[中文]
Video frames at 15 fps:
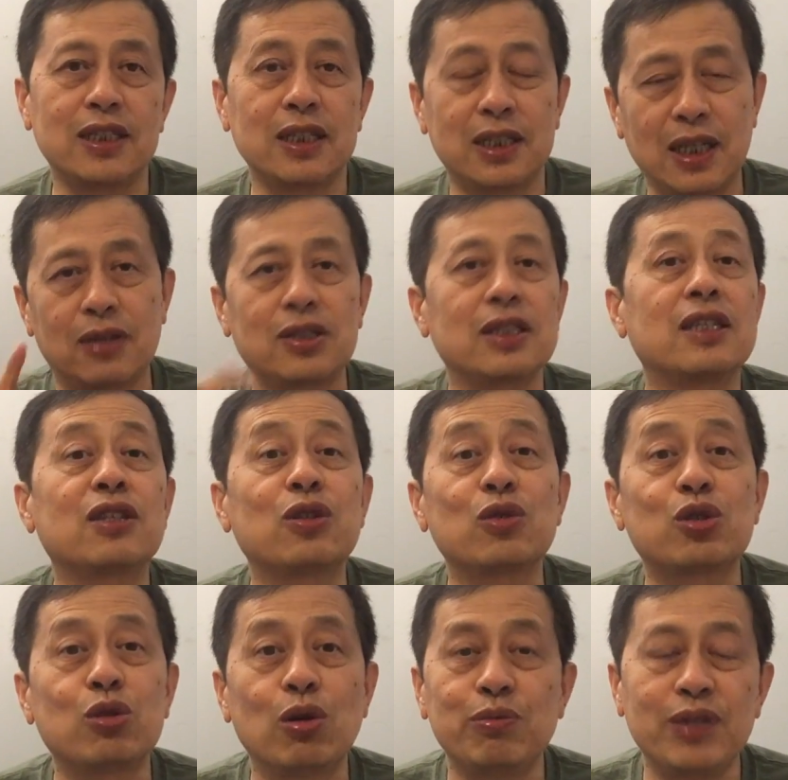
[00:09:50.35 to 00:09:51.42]
这小子也
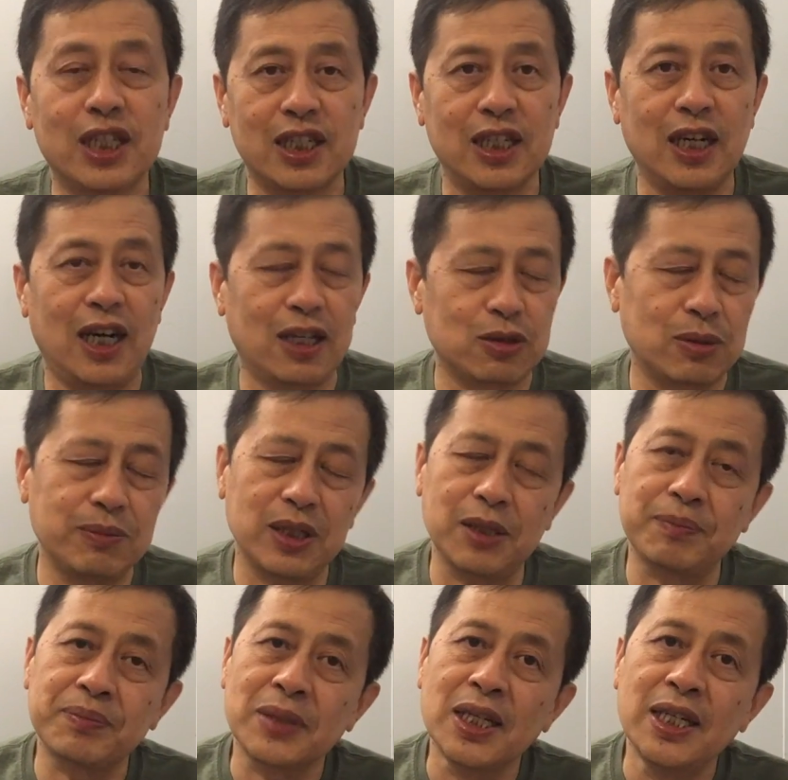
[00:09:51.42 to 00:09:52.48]
都聪明人啊，聪明人。